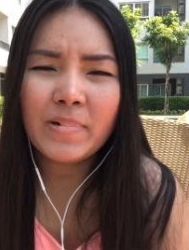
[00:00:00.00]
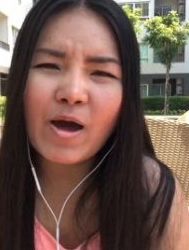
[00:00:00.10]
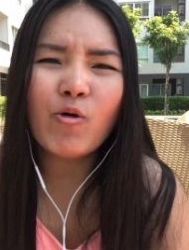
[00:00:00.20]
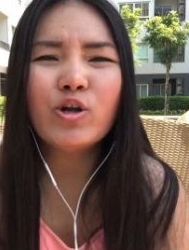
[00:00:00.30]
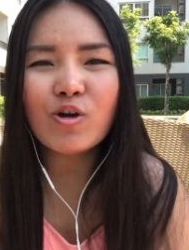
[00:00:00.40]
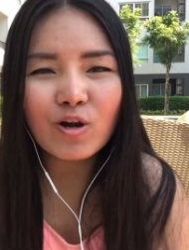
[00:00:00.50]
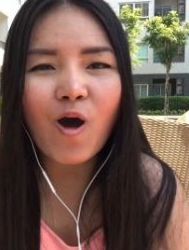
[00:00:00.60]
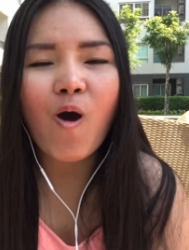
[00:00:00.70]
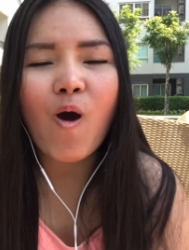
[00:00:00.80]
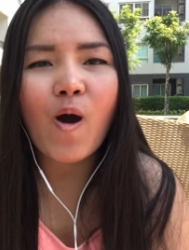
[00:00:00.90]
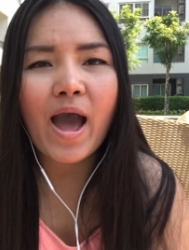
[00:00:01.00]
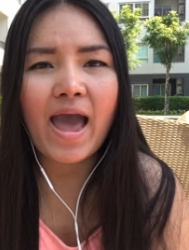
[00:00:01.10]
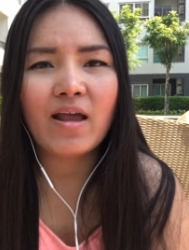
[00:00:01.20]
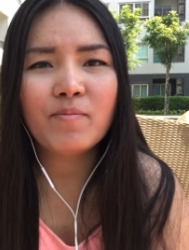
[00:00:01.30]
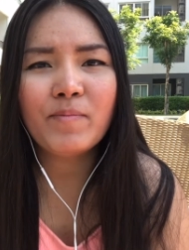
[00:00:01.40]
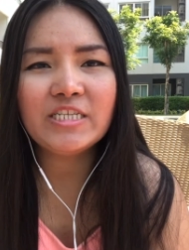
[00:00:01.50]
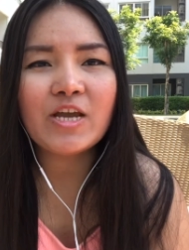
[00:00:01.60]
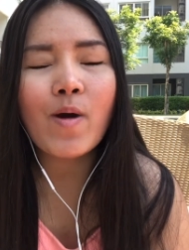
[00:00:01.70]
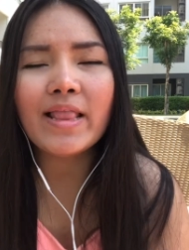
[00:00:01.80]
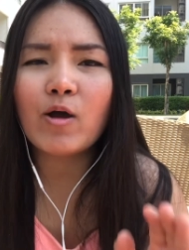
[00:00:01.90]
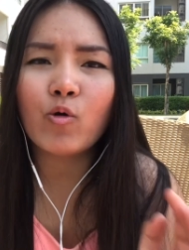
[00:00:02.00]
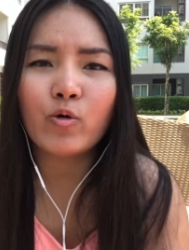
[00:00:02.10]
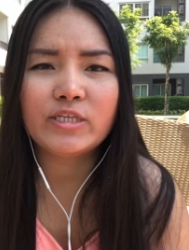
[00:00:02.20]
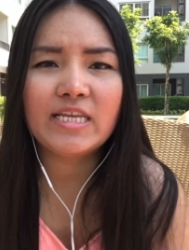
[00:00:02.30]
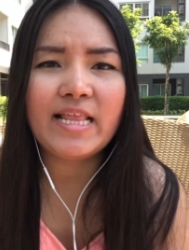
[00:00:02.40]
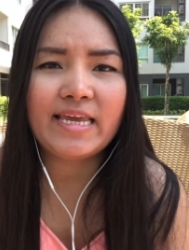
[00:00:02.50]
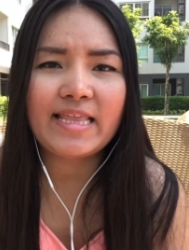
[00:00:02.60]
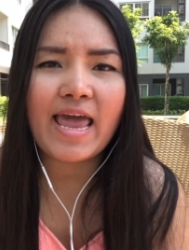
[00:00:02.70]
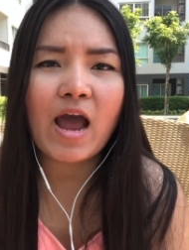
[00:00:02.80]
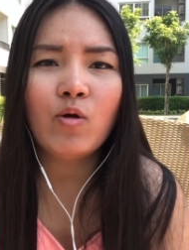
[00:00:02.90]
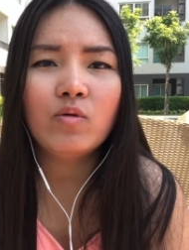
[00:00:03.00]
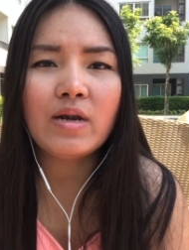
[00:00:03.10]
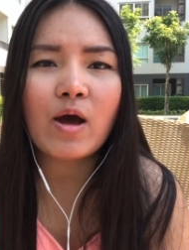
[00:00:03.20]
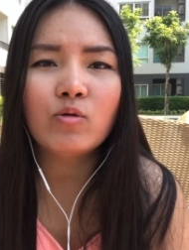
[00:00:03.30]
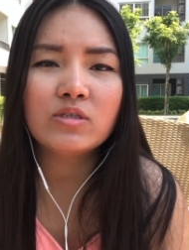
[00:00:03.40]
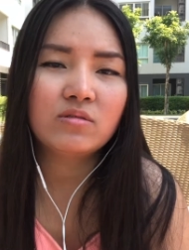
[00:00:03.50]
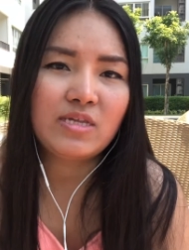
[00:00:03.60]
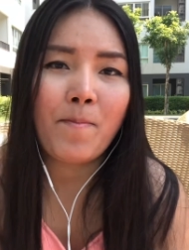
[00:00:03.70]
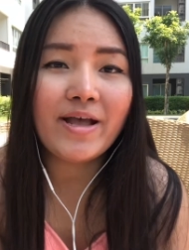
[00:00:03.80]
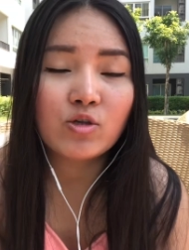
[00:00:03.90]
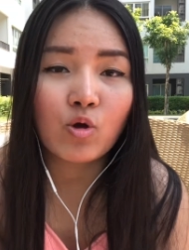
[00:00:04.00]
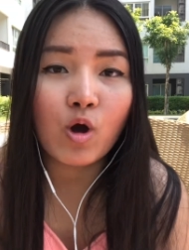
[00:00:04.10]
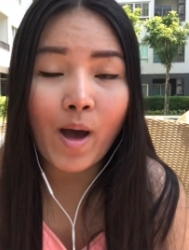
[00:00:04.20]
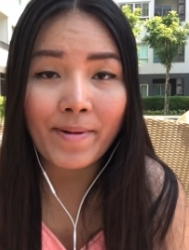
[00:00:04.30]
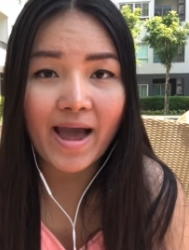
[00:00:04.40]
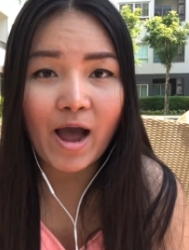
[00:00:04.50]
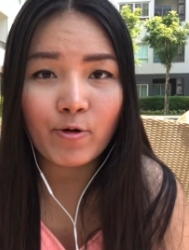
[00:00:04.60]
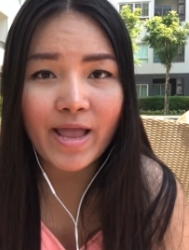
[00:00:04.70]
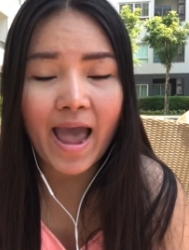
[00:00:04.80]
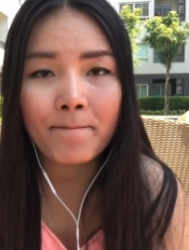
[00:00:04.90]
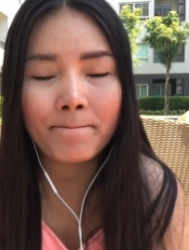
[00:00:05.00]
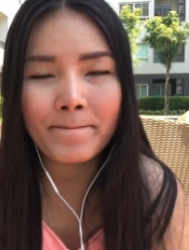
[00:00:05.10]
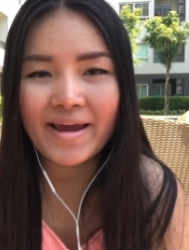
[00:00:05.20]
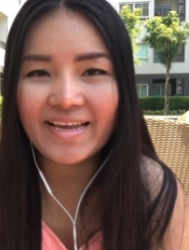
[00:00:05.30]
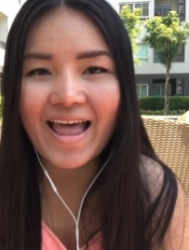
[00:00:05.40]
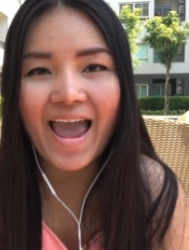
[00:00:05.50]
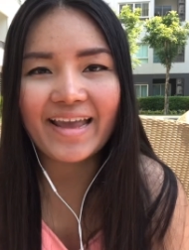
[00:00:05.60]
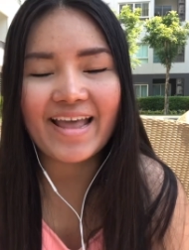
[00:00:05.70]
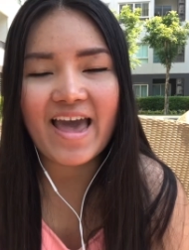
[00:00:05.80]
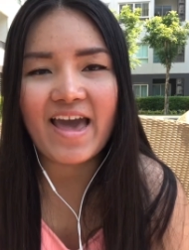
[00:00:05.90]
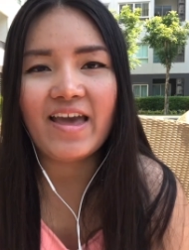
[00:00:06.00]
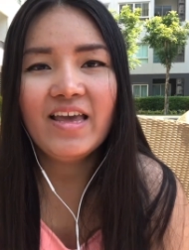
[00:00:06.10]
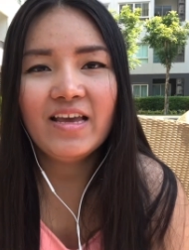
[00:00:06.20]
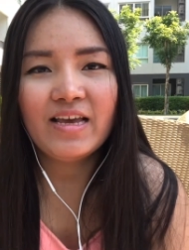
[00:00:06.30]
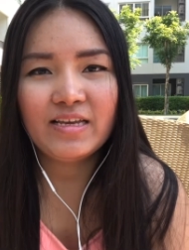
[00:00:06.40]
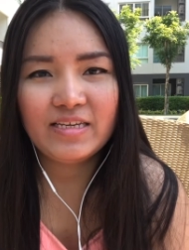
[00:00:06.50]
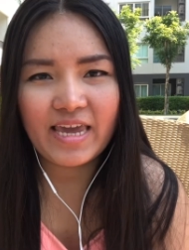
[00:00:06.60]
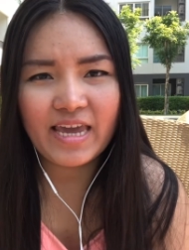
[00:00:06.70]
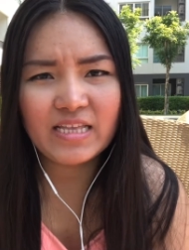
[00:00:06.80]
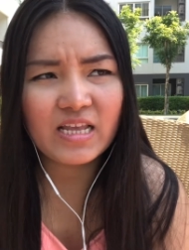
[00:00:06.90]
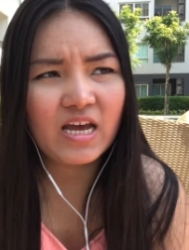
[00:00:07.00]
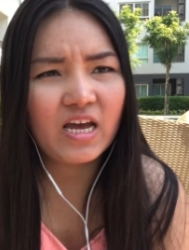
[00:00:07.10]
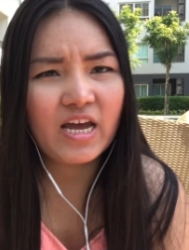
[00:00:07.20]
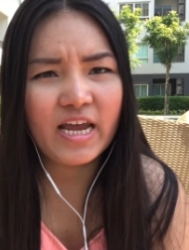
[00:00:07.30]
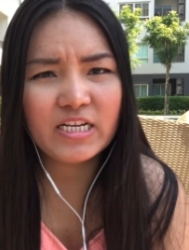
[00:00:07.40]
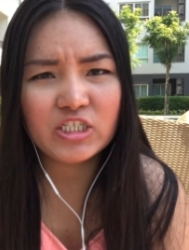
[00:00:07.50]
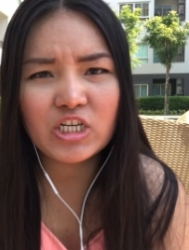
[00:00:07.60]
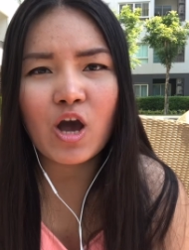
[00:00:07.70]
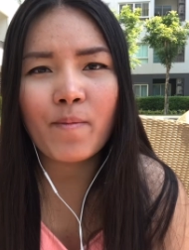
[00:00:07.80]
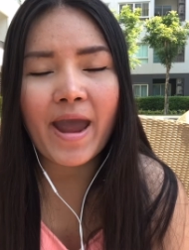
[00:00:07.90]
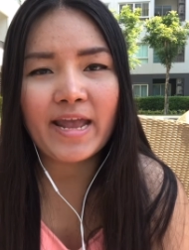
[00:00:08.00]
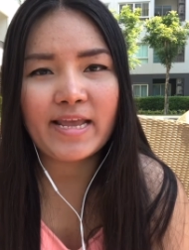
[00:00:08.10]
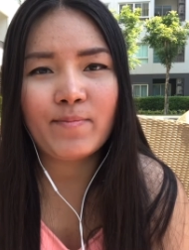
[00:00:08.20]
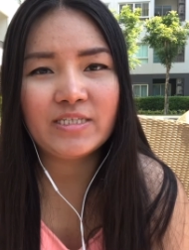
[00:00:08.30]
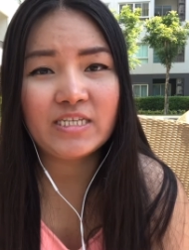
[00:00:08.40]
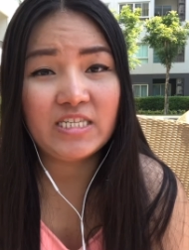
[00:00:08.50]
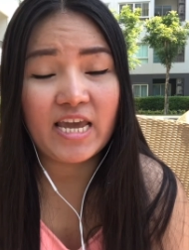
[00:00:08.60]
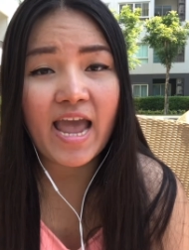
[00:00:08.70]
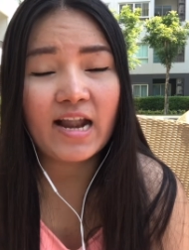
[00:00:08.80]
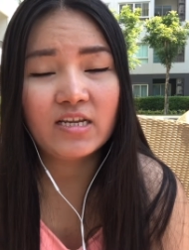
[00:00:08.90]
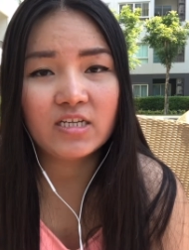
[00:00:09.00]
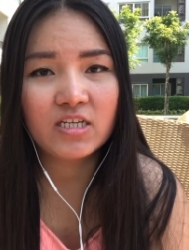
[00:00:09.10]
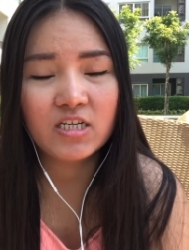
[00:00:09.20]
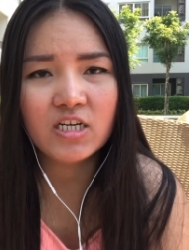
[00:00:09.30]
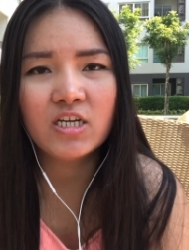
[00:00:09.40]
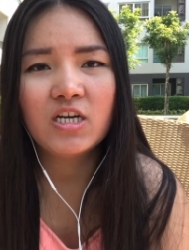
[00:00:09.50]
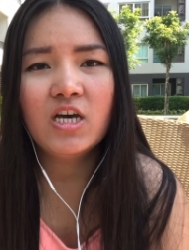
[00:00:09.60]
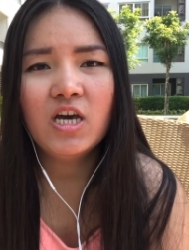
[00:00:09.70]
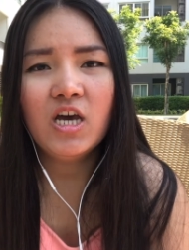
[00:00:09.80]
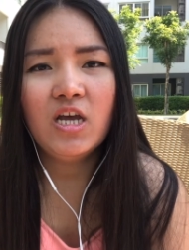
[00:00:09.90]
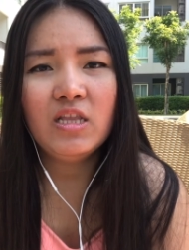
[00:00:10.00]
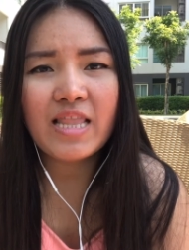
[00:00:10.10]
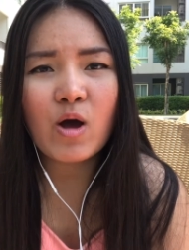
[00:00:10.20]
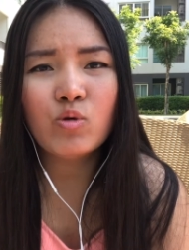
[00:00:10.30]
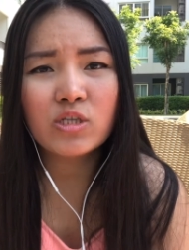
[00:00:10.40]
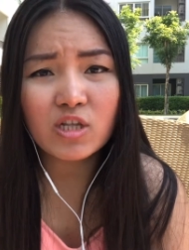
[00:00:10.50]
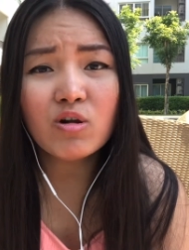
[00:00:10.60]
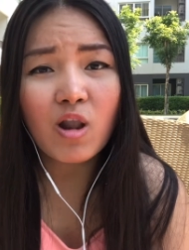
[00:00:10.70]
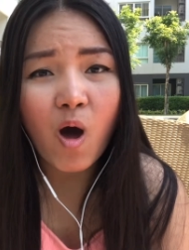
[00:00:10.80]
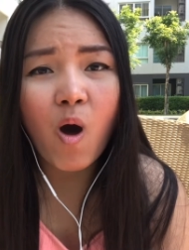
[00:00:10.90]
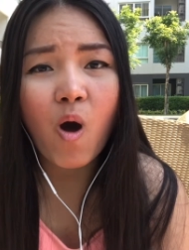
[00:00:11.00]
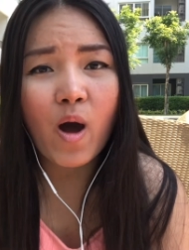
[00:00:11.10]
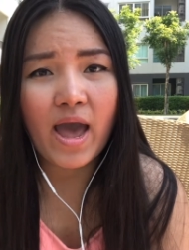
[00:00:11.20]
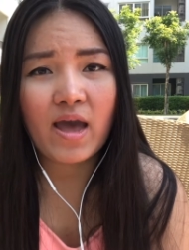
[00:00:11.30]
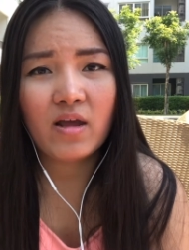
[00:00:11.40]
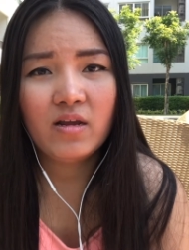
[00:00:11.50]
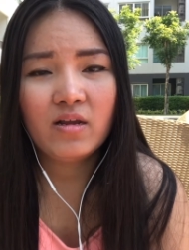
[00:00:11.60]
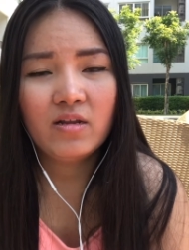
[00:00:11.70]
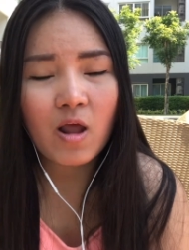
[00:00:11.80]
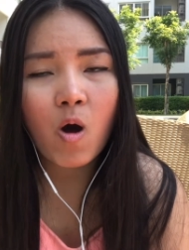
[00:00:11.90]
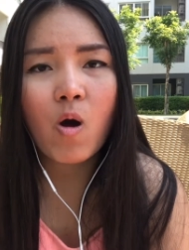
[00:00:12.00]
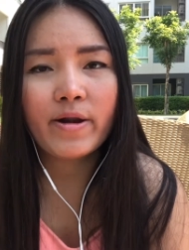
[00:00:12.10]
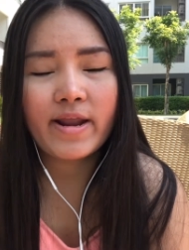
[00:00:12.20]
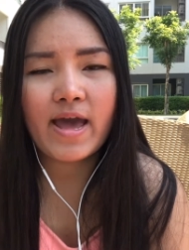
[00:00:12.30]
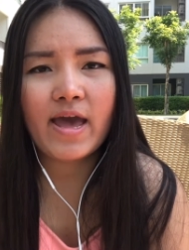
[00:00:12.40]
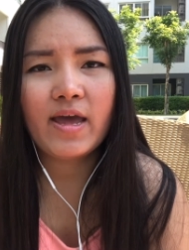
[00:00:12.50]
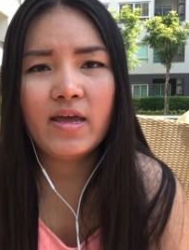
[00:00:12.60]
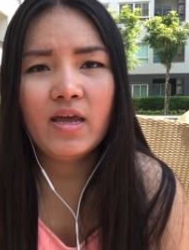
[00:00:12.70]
เราก็ต้องรอค่ะไม่ใช่ว่าเรากด interest แล้วเราสามารถส่งข้อความหาเขาได้ไม่ได้นะคะEnergy Aupair เนี่ยมันจะเสียอย่างหนึ่งคือเราจะต้องรอค่ะรอนะคะ